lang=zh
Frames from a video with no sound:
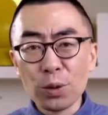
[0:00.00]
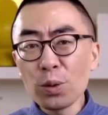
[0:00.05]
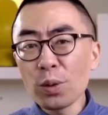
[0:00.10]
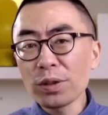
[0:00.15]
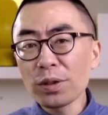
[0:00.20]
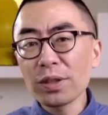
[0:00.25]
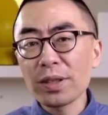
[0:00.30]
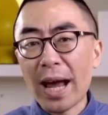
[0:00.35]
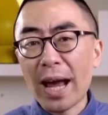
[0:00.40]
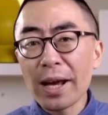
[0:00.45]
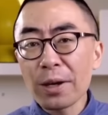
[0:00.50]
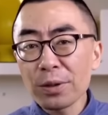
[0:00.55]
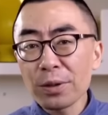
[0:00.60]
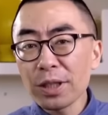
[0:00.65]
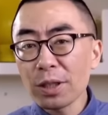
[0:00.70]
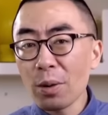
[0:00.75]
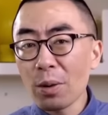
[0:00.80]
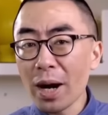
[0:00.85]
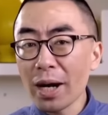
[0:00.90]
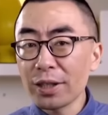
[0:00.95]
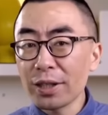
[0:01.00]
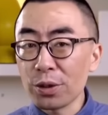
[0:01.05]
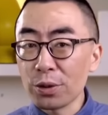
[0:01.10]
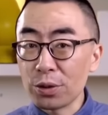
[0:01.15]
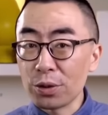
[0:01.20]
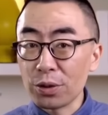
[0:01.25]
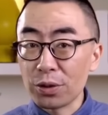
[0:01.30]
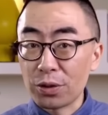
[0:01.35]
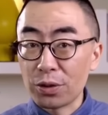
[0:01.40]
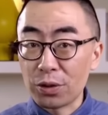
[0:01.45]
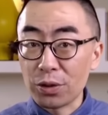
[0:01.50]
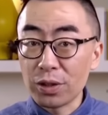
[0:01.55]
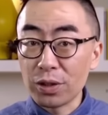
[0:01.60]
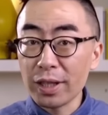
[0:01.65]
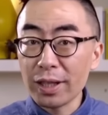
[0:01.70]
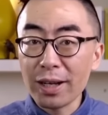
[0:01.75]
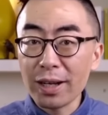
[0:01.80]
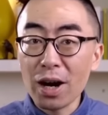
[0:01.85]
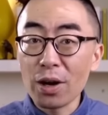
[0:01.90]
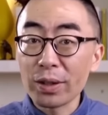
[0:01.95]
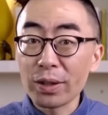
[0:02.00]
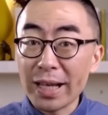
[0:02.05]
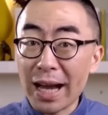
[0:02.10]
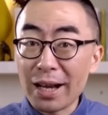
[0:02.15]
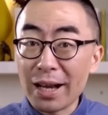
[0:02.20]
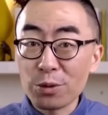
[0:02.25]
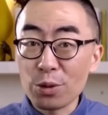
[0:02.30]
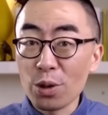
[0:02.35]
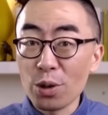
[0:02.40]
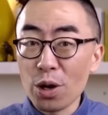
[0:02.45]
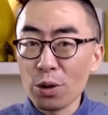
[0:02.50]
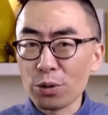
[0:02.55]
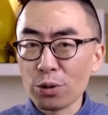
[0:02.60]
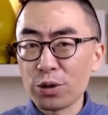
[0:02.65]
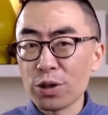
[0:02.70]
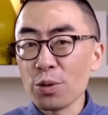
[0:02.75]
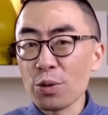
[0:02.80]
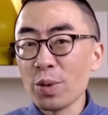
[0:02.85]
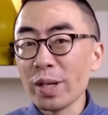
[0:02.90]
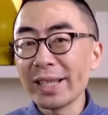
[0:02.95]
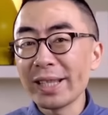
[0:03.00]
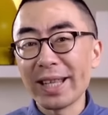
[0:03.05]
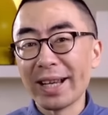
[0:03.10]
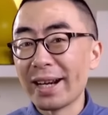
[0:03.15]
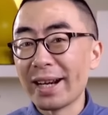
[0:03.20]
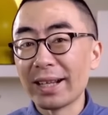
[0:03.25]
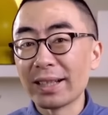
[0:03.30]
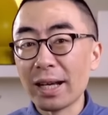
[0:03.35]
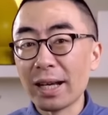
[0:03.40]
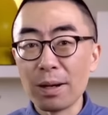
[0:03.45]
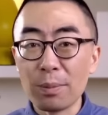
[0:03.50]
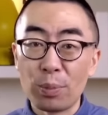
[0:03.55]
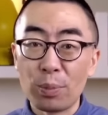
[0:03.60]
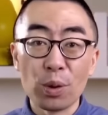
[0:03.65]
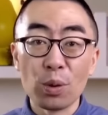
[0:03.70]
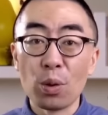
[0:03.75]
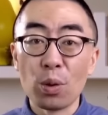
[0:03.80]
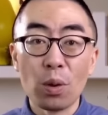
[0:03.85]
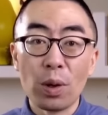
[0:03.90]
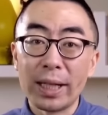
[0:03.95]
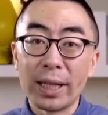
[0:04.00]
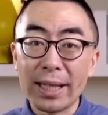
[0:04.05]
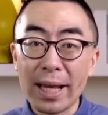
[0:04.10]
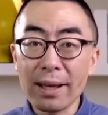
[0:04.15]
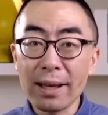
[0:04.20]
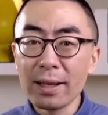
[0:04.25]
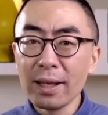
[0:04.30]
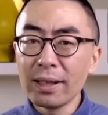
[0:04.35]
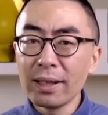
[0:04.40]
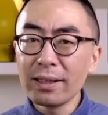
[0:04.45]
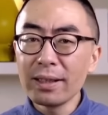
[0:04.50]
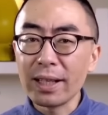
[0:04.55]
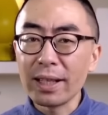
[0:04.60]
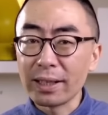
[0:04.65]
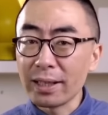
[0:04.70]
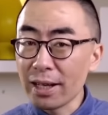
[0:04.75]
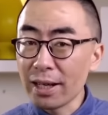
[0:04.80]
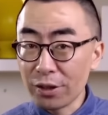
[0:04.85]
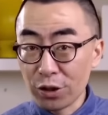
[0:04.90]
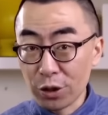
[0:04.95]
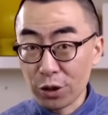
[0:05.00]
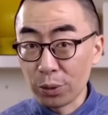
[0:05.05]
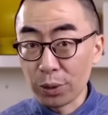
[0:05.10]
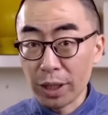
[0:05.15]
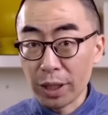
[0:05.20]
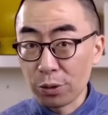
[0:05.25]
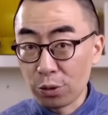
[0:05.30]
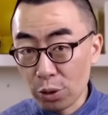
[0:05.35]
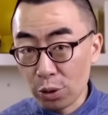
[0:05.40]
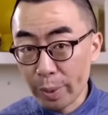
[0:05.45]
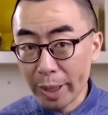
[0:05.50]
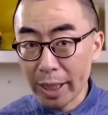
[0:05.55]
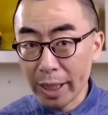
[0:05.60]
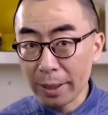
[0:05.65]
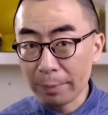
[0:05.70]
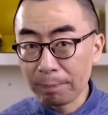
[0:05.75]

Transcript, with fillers: 如果是柴油机的话，就是直接靠压缩后升温点燃的，不用火花塞，这点呢是有点区别